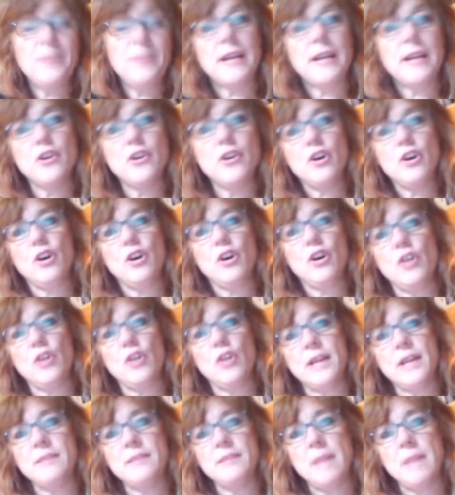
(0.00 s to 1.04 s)
d'ailleurs
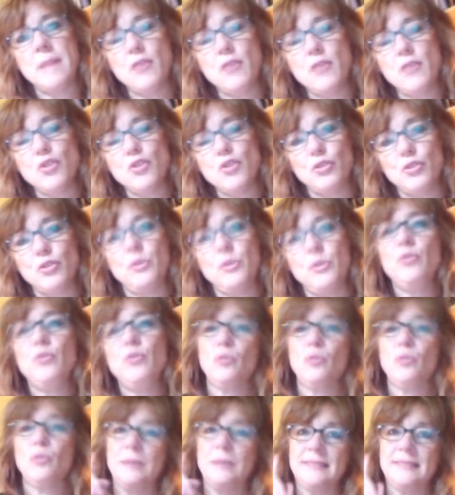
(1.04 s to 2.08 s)
l'animal aujourd'hui
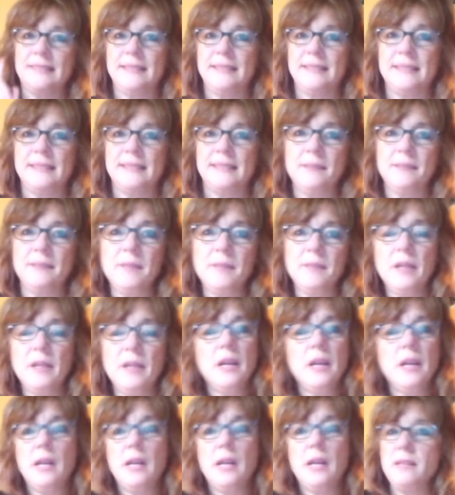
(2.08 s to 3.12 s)
domestiqué.
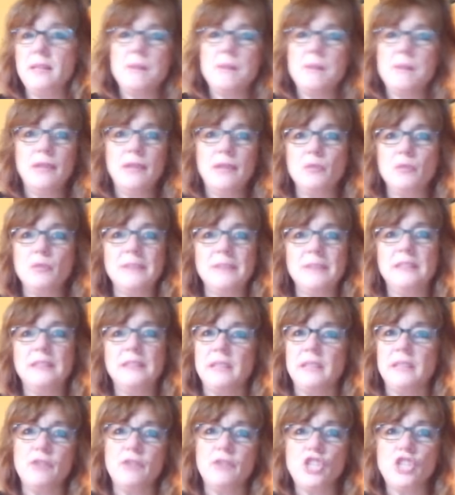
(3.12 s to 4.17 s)
L'animal
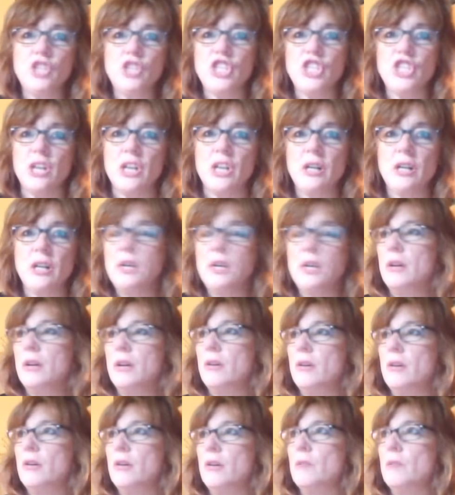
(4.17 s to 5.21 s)
domestiqué, votre chien,
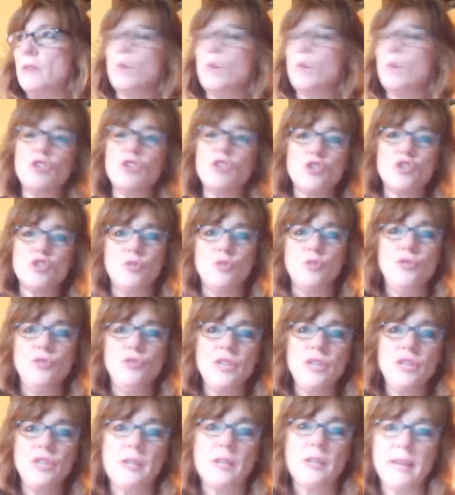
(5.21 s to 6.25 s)
euh, moi, quand je
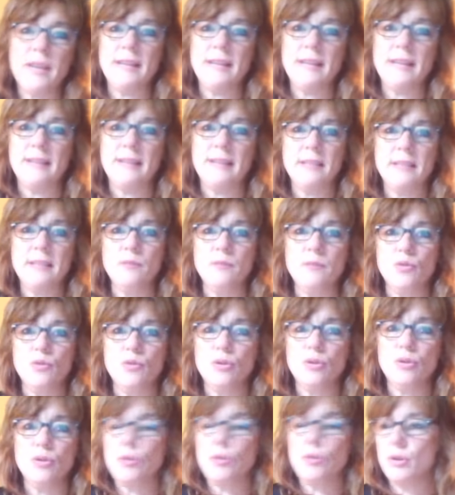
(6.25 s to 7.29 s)
communique avec les
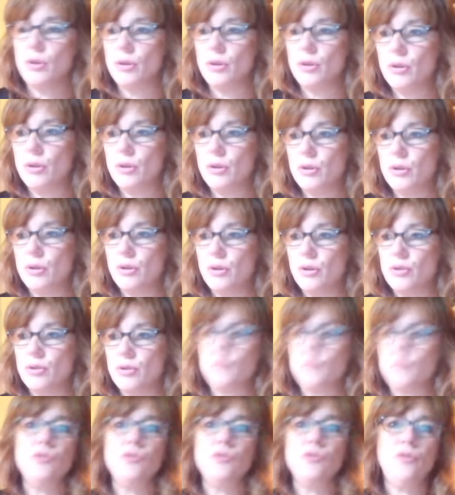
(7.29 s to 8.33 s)
animaux, euh,
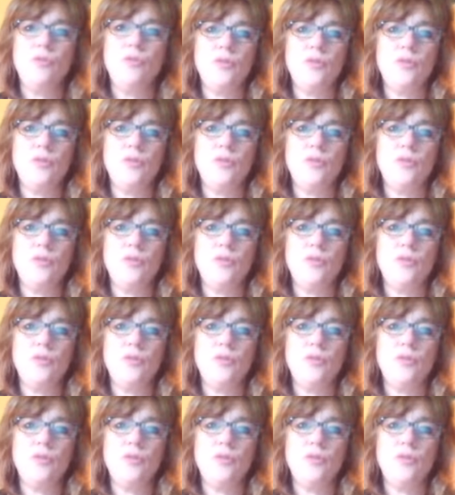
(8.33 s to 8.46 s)
je me suis